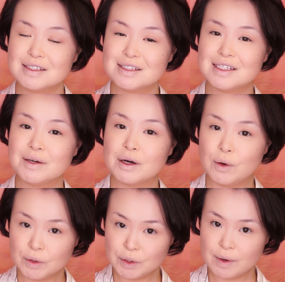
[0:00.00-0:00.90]
い、続いては
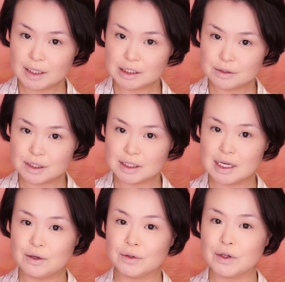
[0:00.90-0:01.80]
コントワーに移って
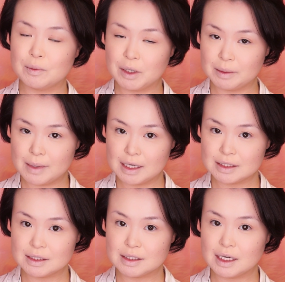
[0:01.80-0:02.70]
いこうと思いま
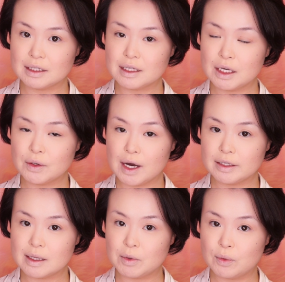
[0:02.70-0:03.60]
す。使っていく
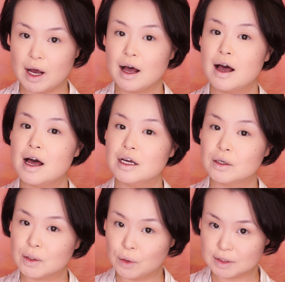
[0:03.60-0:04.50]
アイテムは、
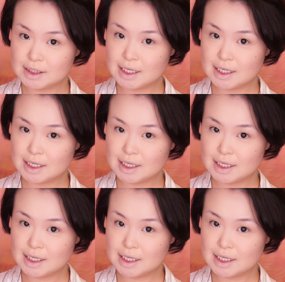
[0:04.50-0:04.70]
こち